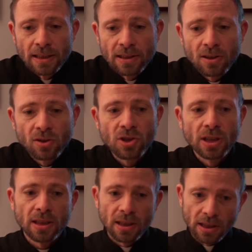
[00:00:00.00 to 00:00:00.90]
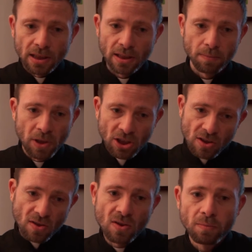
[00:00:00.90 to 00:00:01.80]
Tylko, że pierwsze
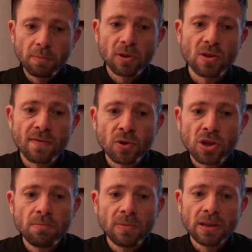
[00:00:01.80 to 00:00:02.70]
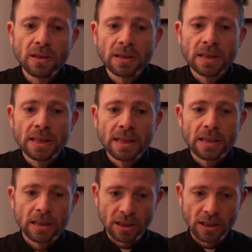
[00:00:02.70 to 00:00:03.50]
co zrobimy, to zwrócimy e,